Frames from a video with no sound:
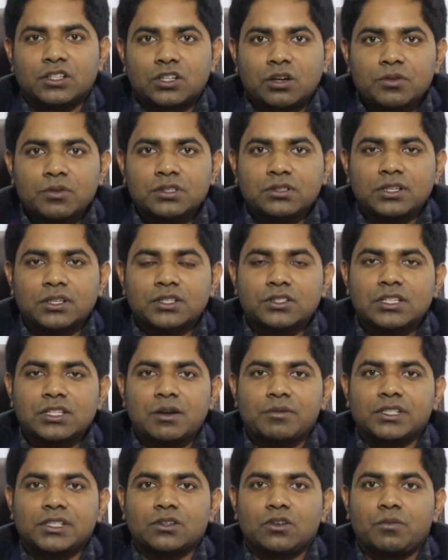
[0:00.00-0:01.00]
সমস্ত কিছুই
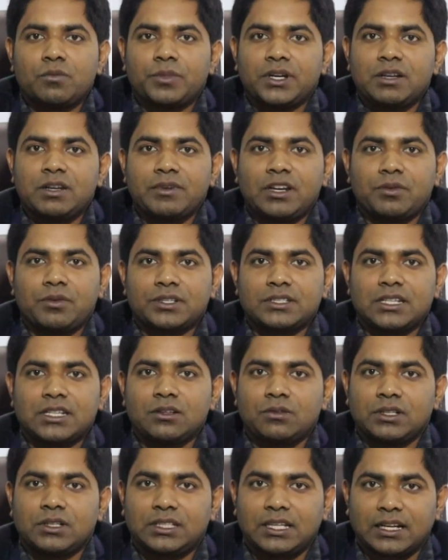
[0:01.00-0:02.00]
আমাদের কোম্পানি
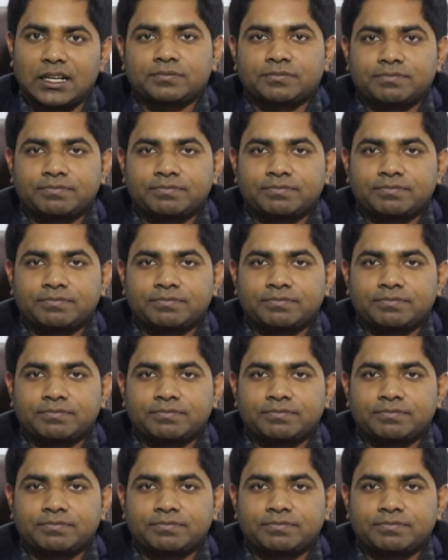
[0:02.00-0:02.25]
ম্যানুফ্যাকচারিং করে থাকে